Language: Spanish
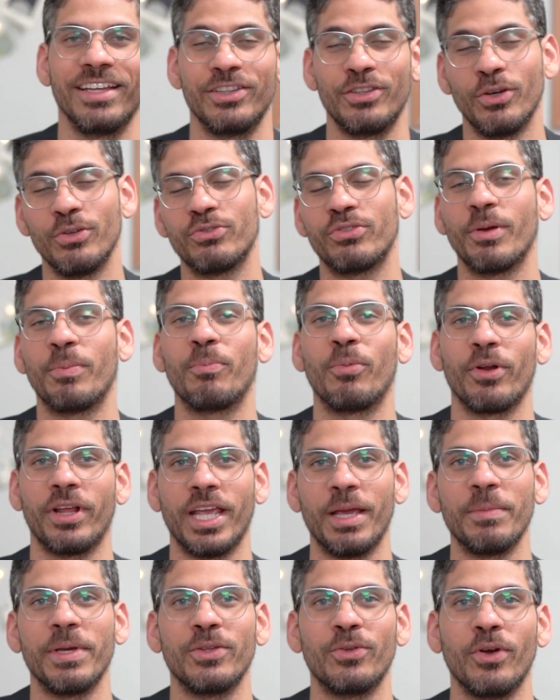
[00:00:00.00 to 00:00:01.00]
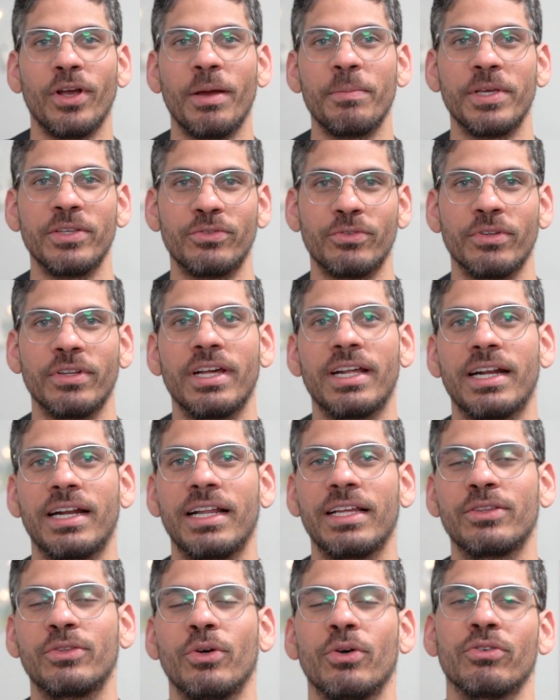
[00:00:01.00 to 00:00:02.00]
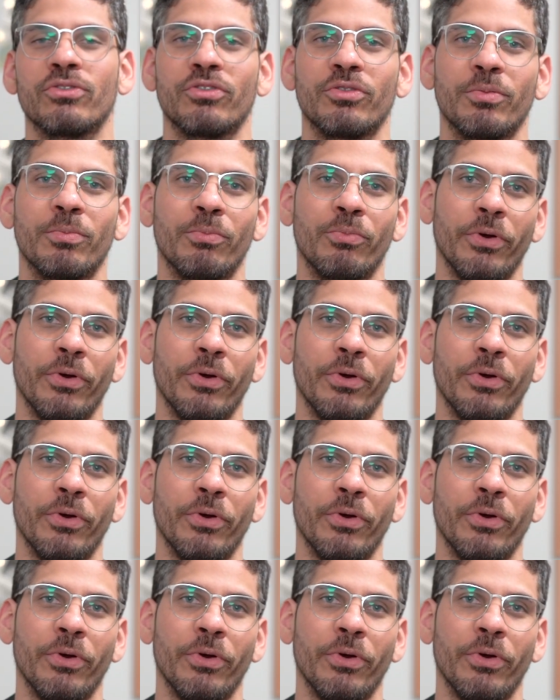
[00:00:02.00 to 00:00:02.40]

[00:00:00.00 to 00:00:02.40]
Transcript: Entonces, ¿por qué me toca mencionar a las dos?